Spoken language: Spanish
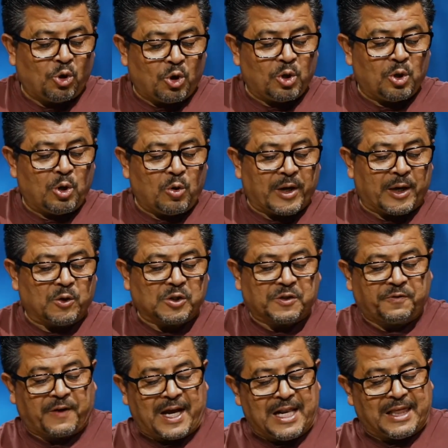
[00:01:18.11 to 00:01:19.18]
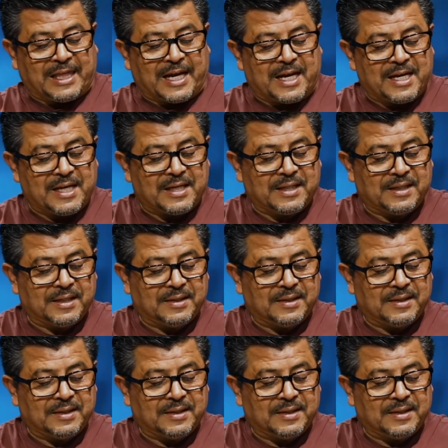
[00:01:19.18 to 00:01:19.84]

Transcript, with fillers: todo lo que os falta